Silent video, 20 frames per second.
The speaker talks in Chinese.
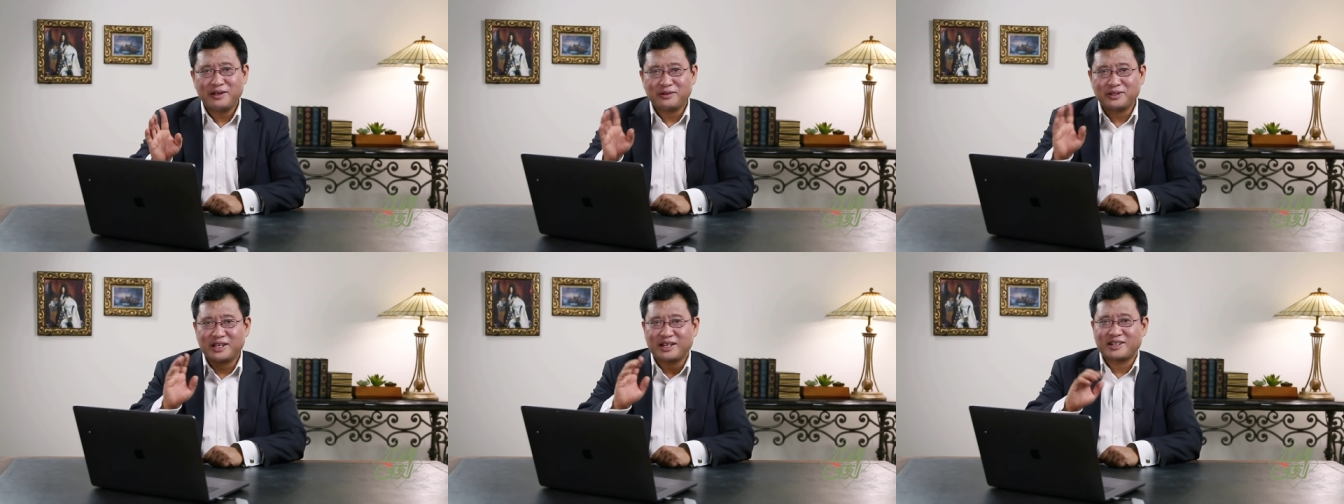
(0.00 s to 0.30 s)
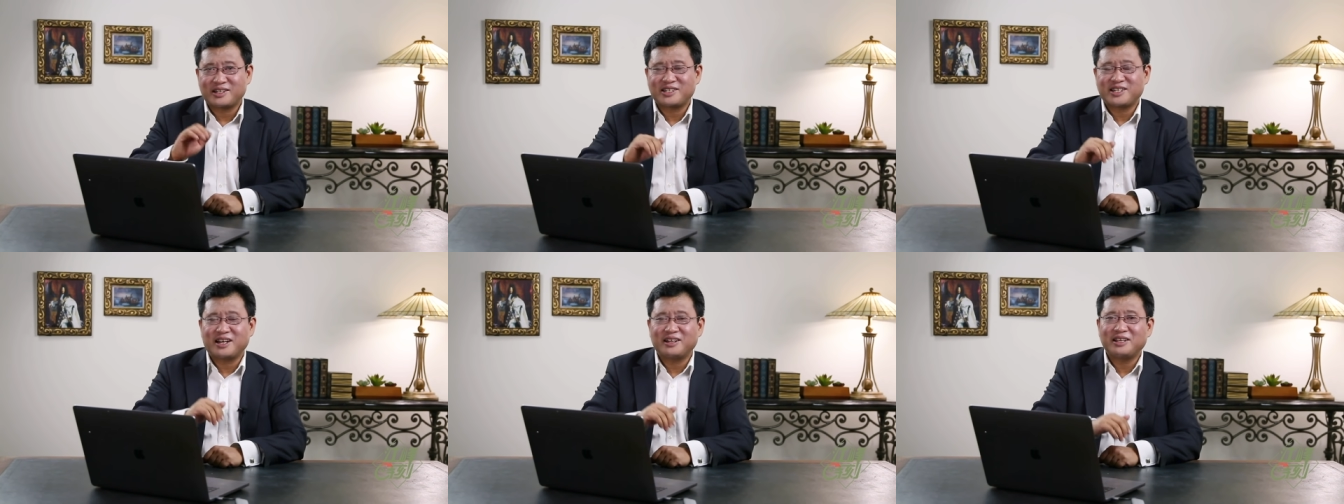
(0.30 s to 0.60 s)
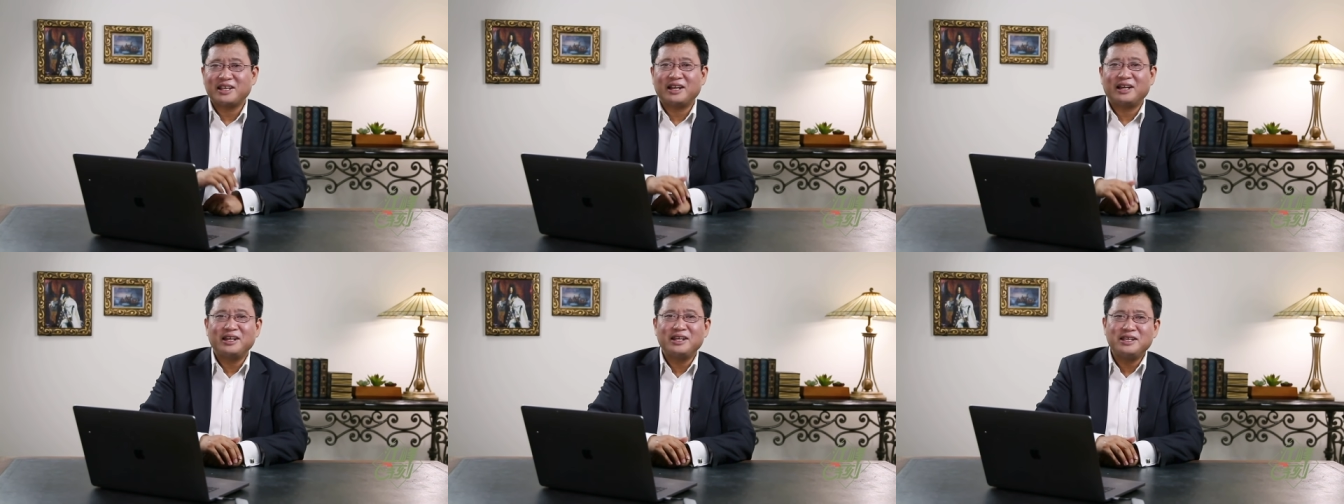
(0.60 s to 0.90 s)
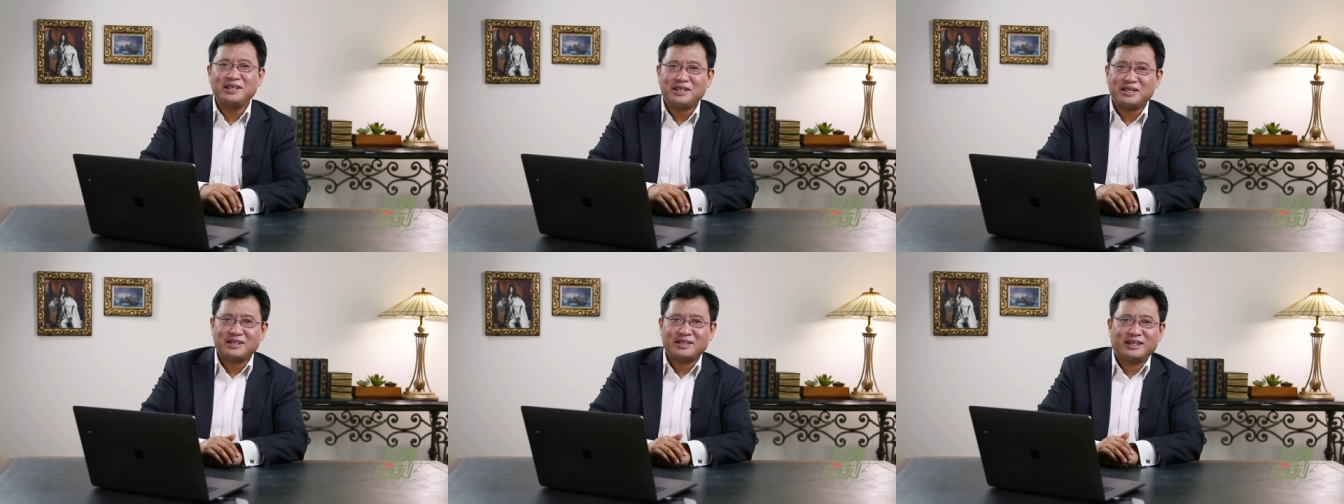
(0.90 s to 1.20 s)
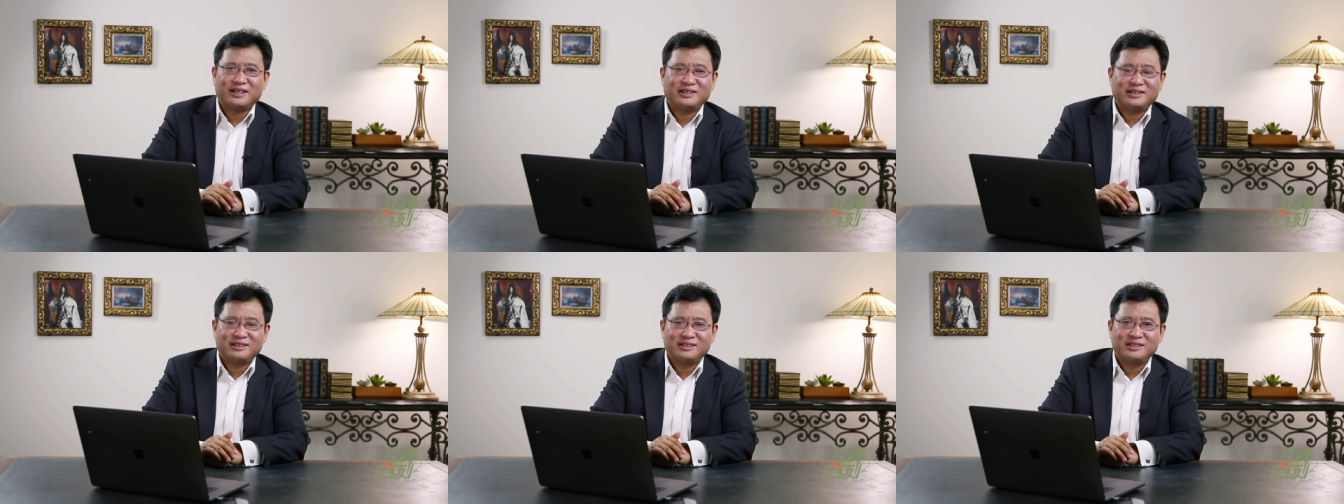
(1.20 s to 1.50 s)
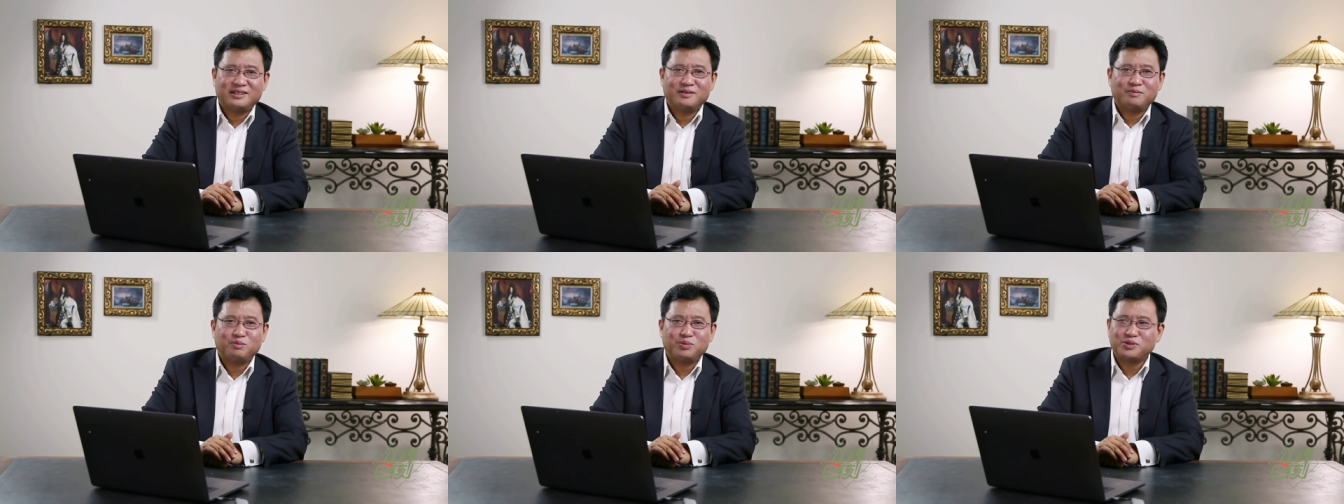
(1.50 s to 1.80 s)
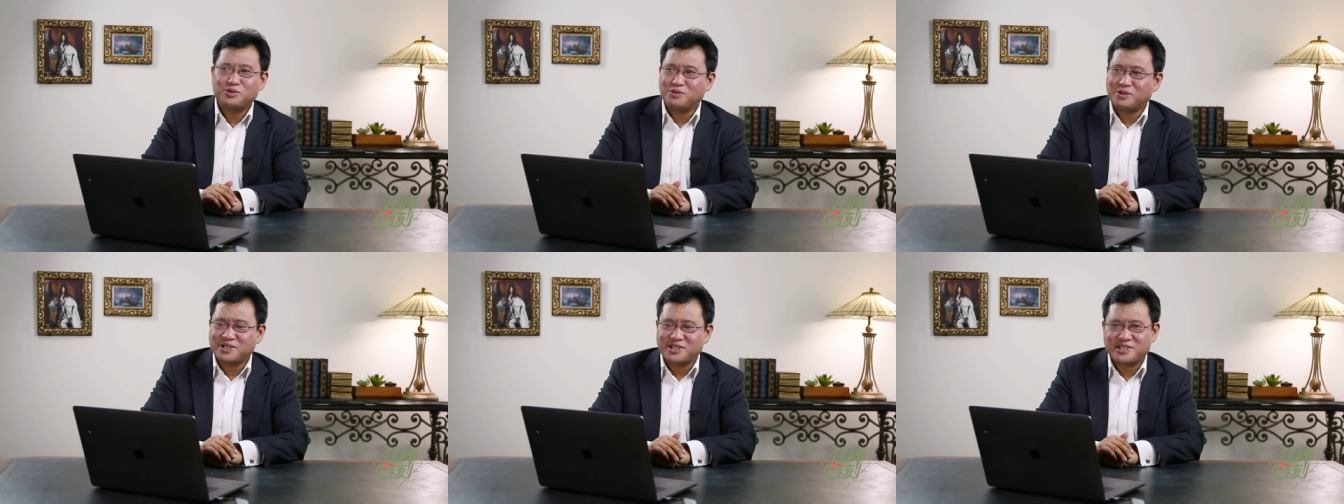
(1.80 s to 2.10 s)
有点商业利益呢？
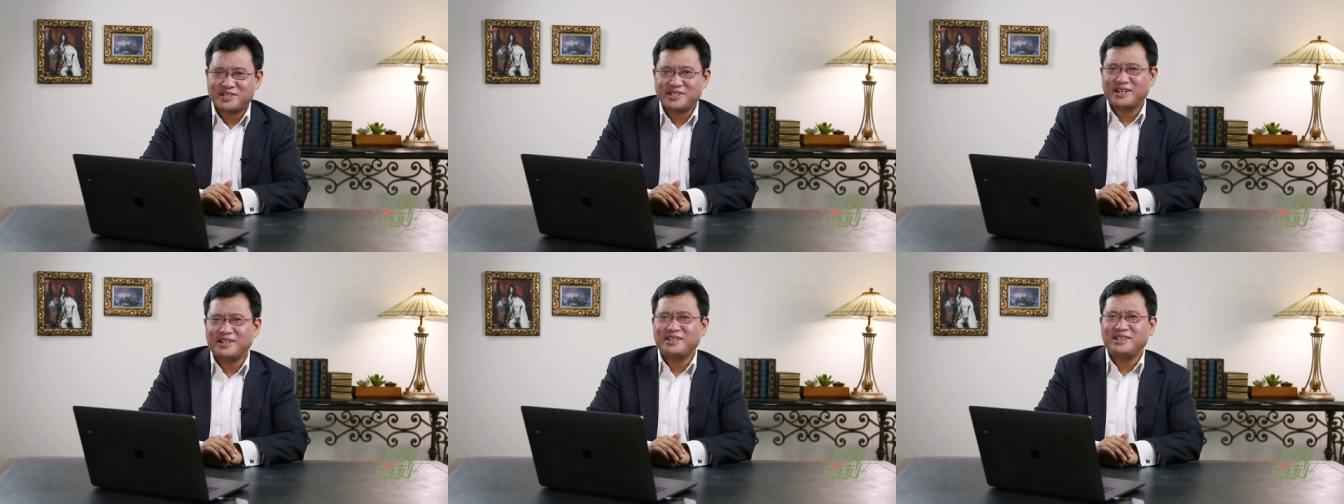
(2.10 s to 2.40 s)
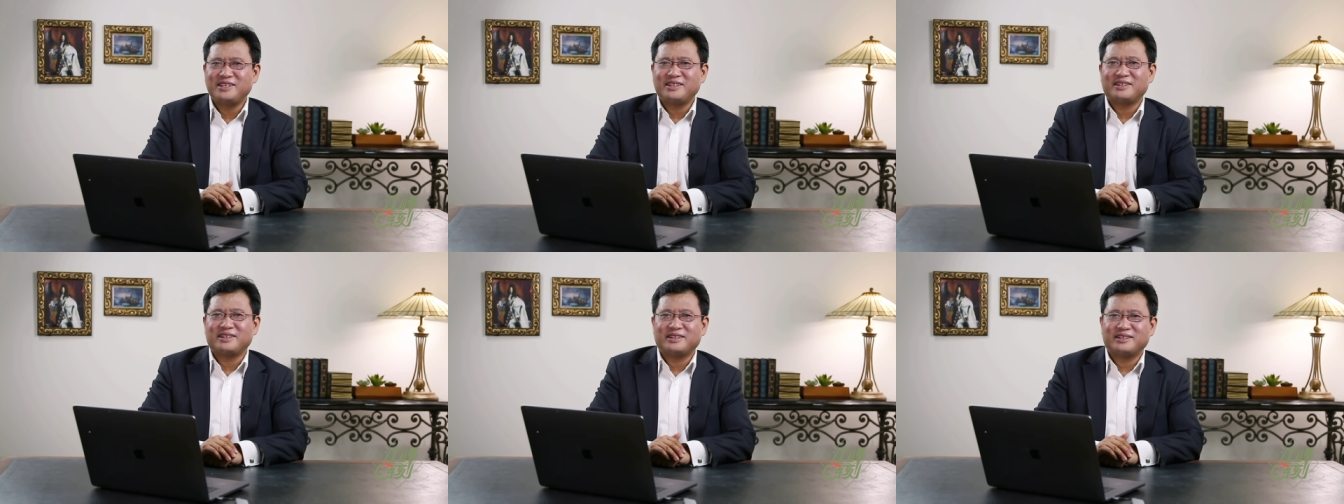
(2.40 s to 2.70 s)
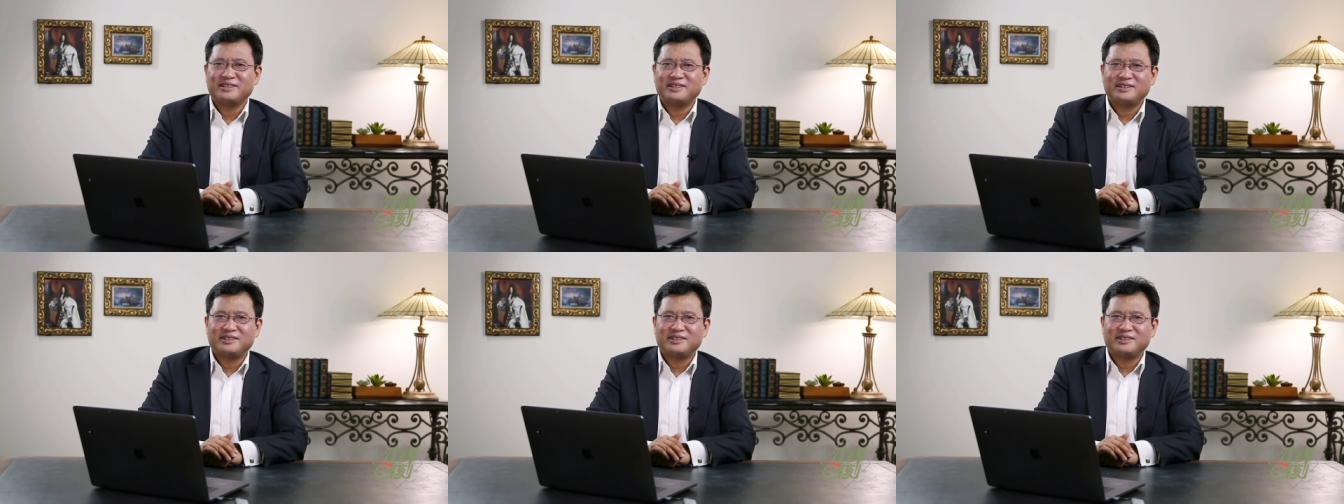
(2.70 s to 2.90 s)
不做生意呢？